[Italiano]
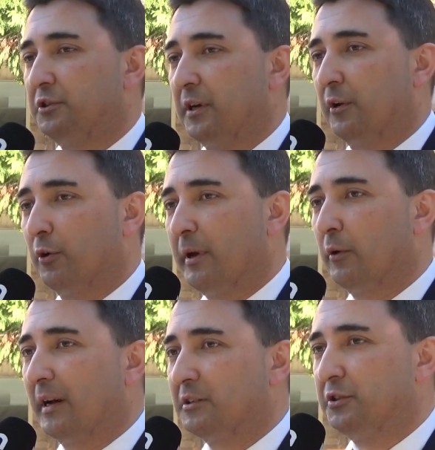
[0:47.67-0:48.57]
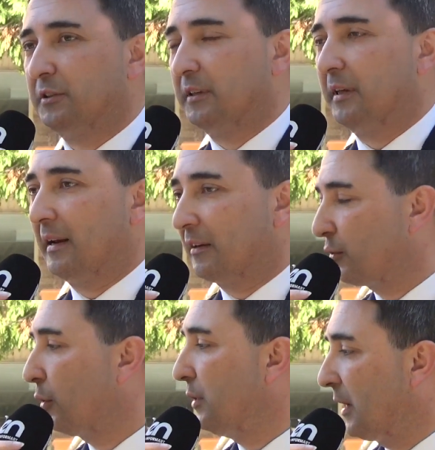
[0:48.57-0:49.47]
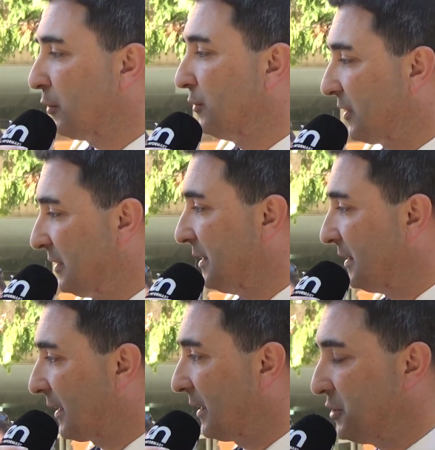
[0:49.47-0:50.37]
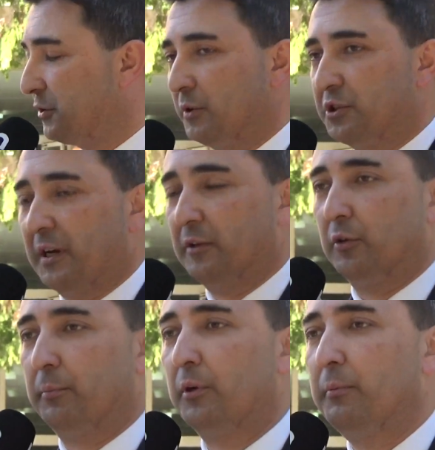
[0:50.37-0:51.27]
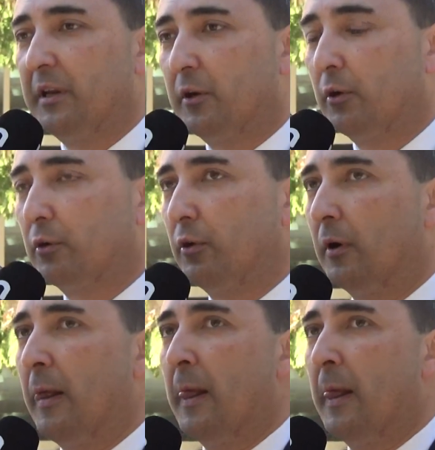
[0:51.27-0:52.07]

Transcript: c'erano meno nascite della soglia consentita che era 500, però mi ricordo